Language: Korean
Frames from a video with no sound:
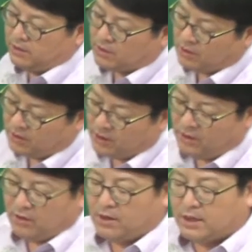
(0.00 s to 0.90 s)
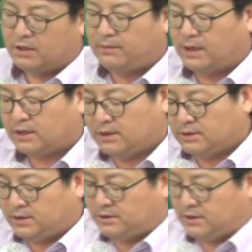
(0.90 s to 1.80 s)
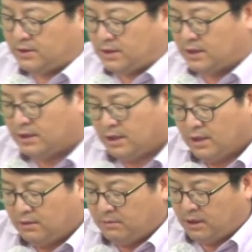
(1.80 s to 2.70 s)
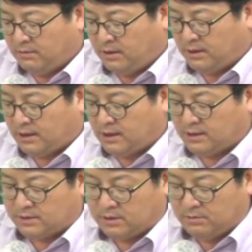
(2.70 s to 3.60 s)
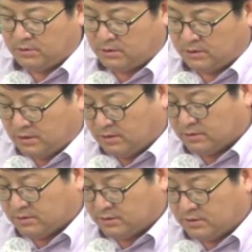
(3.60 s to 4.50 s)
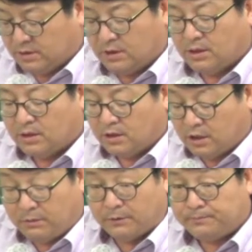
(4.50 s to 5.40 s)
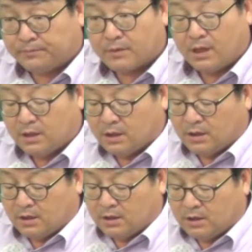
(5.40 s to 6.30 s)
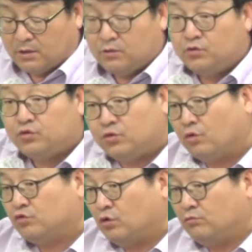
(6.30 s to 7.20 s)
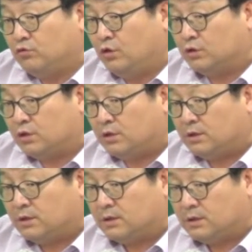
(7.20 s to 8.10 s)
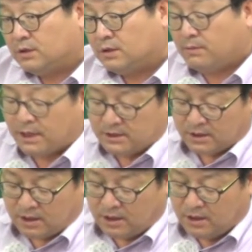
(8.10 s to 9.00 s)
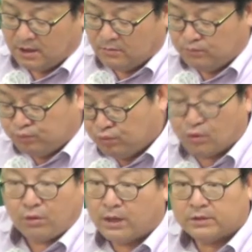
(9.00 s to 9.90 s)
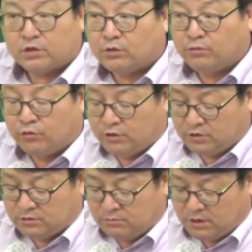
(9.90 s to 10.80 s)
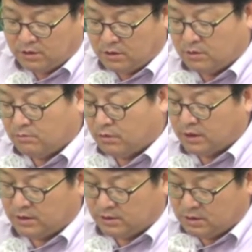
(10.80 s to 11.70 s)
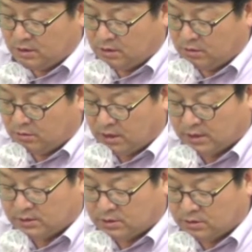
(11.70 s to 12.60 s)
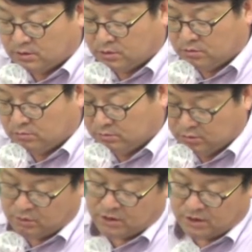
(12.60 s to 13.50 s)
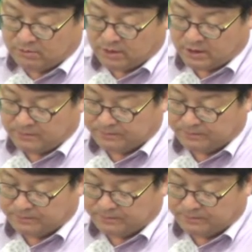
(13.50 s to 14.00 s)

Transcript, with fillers: 거래 허가를 받기 전에 체결한 매매계약 하나 설명으로 틀린 것은 1번 유동종 무효죠. 근데 만약에 불호가 처분이 있으면 뭐가 되죠? 확정종 무효가 됩니다.